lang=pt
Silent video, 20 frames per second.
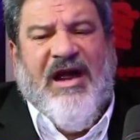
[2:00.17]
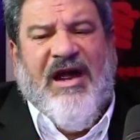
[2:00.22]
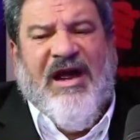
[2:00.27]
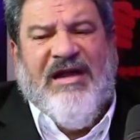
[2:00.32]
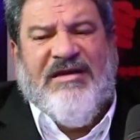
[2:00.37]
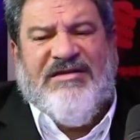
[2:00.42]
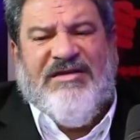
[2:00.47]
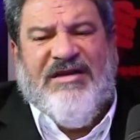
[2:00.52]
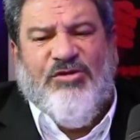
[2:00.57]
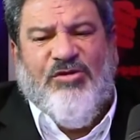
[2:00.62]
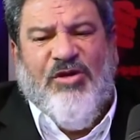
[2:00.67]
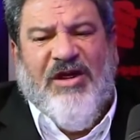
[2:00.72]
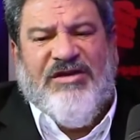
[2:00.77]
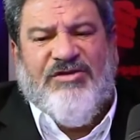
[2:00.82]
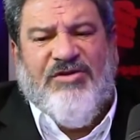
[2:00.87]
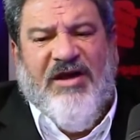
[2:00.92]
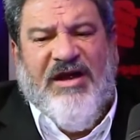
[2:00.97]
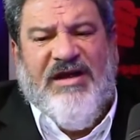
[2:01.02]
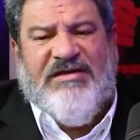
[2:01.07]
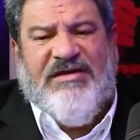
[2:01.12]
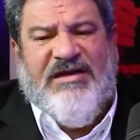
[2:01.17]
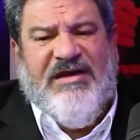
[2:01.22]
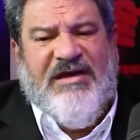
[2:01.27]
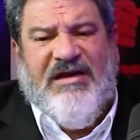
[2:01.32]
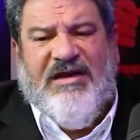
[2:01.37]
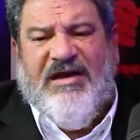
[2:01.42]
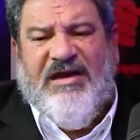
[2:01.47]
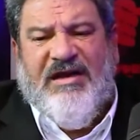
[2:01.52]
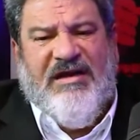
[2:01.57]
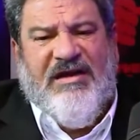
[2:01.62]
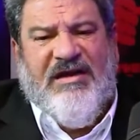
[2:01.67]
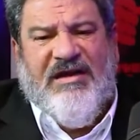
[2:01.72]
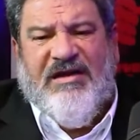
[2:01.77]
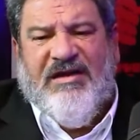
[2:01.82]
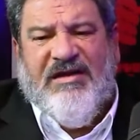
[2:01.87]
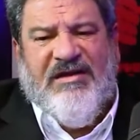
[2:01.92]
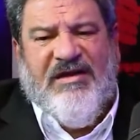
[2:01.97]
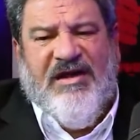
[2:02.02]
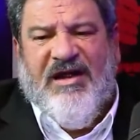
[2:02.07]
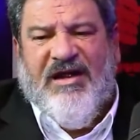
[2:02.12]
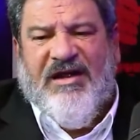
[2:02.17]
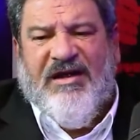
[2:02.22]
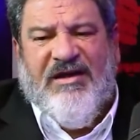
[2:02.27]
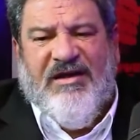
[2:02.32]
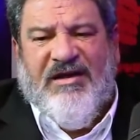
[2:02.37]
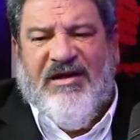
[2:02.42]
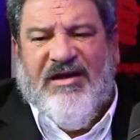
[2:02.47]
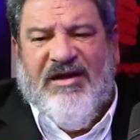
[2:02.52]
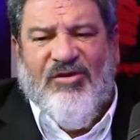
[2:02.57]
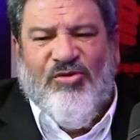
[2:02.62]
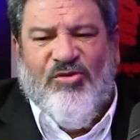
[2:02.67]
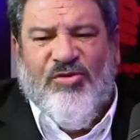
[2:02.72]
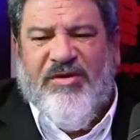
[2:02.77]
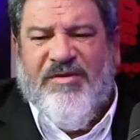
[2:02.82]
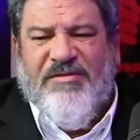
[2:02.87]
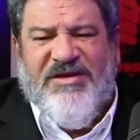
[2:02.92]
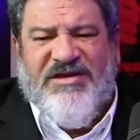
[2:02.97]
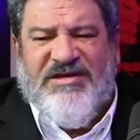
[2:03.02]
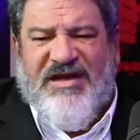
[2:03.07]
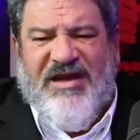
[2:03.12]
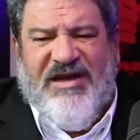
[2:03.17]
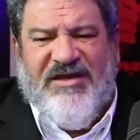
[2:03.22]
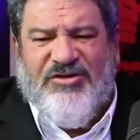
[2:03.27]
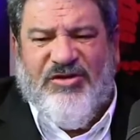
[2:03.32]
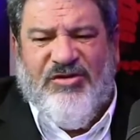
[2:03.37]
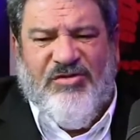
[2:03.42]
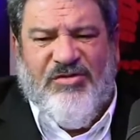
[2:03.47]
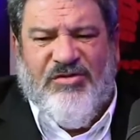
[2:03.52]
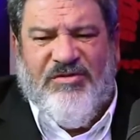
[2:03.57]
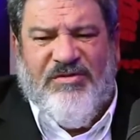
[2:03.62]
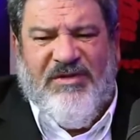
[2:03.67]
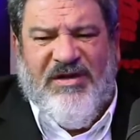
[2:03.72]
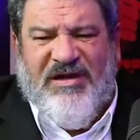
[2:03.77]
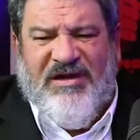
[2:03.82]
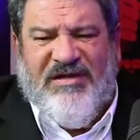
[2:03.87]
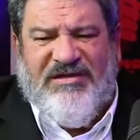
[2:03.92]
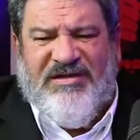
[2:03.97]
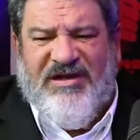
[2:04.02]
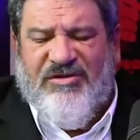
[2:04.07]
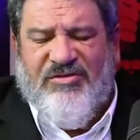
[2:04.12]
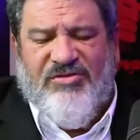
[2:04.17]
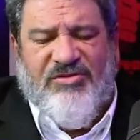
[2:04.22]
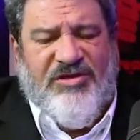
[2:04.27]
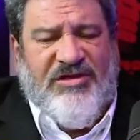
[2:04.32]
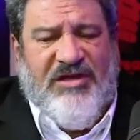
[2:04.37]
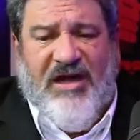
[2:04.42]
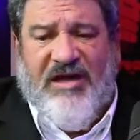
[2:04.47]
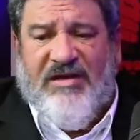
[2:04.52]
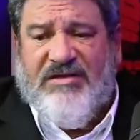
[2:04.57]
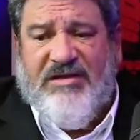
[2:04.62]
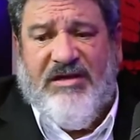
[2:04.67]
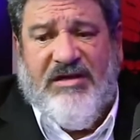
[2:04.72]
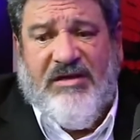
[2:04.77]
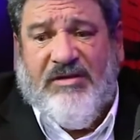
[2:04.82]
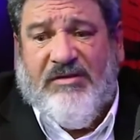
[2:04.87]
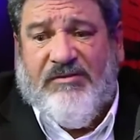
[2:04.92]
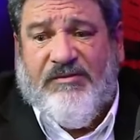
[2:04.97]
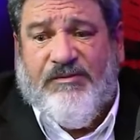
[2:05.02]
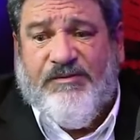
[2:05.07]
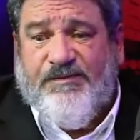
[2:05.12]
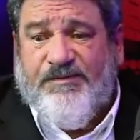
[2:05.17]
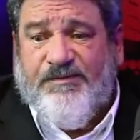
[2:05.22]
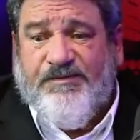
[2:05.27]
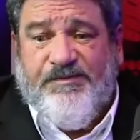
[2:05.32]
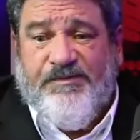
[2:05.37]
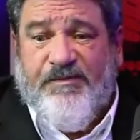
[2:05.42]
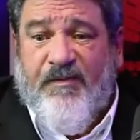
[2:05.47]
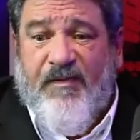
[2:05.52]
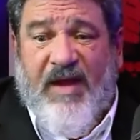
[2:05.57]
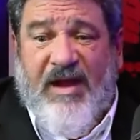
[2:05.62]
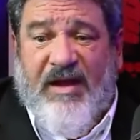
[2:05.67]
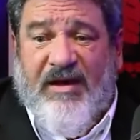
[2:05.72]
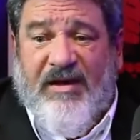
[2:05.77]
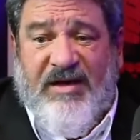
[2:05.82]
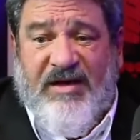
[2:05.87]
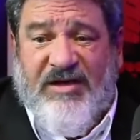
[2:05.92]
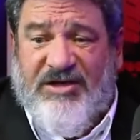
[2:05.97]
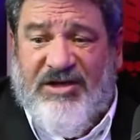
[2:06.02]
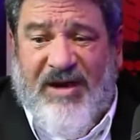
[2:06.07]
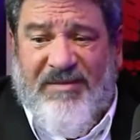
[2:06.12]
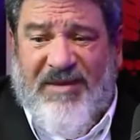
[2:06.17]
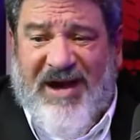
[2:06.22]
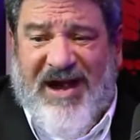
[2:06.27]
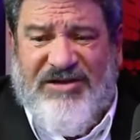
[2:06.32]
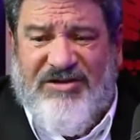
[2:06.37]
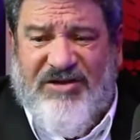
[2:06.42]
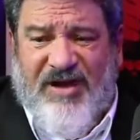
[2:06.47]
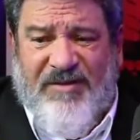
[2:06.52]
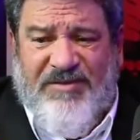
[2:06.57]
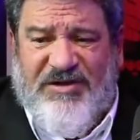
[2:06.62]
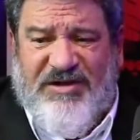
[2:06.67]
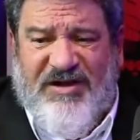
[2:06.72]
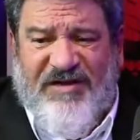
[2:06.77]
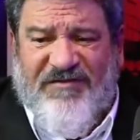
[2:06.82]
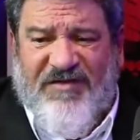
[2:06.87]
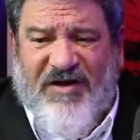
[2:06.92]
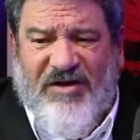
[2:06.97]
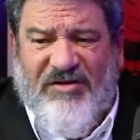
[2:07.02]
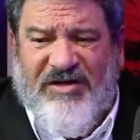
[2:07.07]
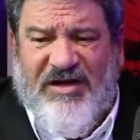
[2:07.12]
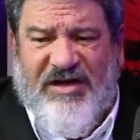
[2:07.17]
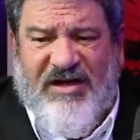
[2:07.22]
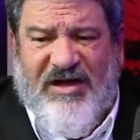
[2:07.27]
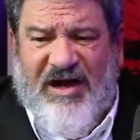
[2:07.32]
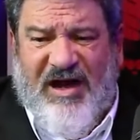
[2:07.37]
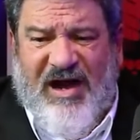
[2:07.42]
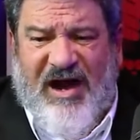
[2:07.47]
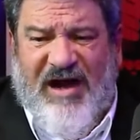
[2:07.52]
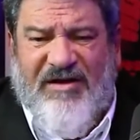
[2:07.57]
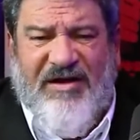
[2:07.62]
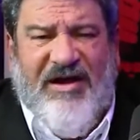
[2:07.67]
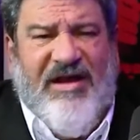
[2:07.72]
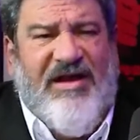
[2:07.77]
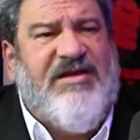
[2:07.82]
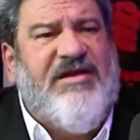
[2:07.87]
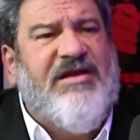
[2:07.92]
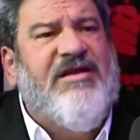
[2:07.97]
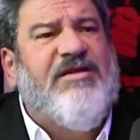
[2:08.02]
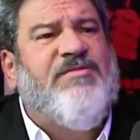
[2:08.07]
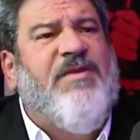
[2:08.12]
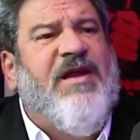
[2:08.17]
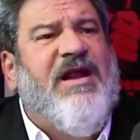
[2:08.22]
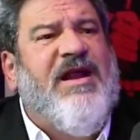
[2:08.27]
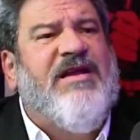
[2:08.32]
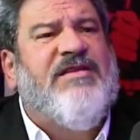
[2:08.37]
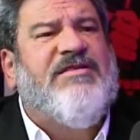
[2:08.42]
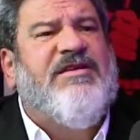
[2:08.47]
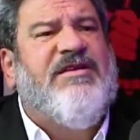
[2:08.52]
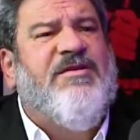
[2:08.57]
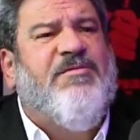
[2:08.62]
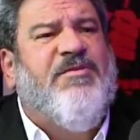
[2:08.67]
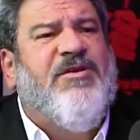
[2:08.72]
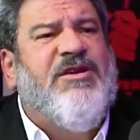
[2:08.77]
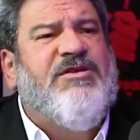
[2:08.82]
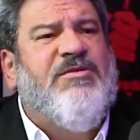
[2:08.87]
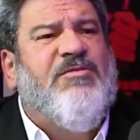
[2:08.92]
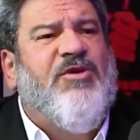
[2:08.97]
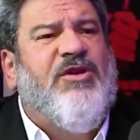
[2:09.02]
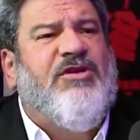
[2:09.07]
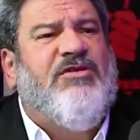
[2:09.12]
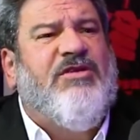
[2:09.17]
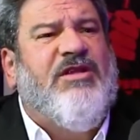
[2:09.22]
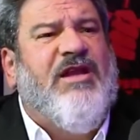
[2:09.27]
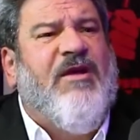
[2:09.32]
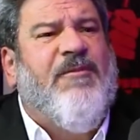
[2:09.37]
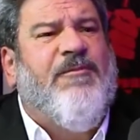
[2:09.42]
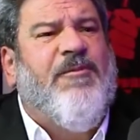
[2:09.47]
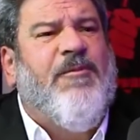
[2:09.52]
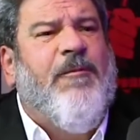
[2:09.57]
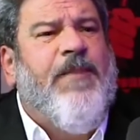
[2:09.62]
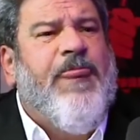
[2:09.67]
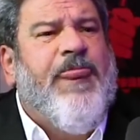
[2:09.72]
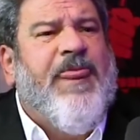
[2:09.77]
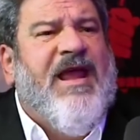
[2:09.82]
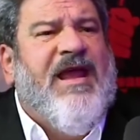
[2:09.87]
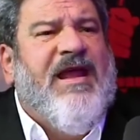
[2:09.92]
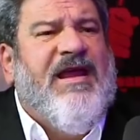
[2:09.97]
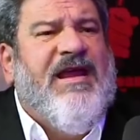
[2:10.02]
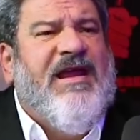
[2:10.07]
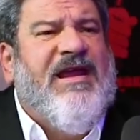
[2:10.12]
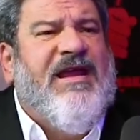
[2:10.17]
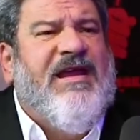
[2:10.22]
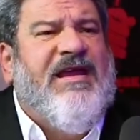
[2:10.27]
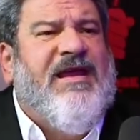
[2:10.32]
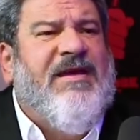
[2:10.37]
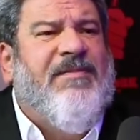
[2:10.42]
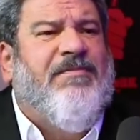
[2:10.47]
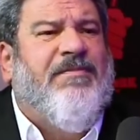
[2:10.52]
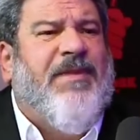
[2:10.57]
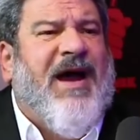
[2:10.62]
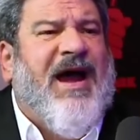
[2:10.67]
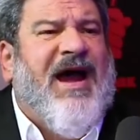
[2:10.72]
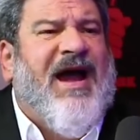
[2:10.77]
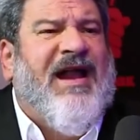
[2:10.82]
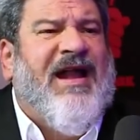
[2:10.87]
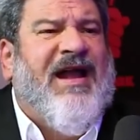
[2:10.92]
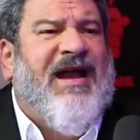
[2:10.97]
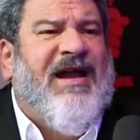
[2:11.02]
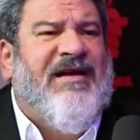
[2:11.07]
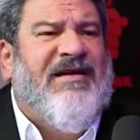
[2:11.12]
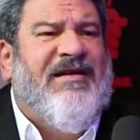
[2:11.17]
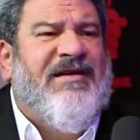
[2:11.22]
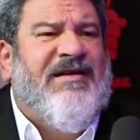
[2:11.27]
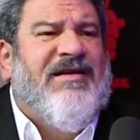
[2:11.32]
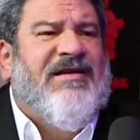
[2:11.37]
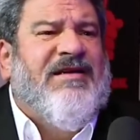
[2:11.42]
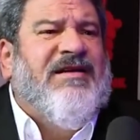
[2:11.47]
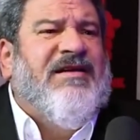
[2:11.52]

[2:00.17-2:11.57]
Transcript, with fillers: ah, situações em que, né? Eu nunca me esqueço de uma circunstância que jamais eu repeti. Falta, é claro, ali de experiência, depois de muito tempo, em que para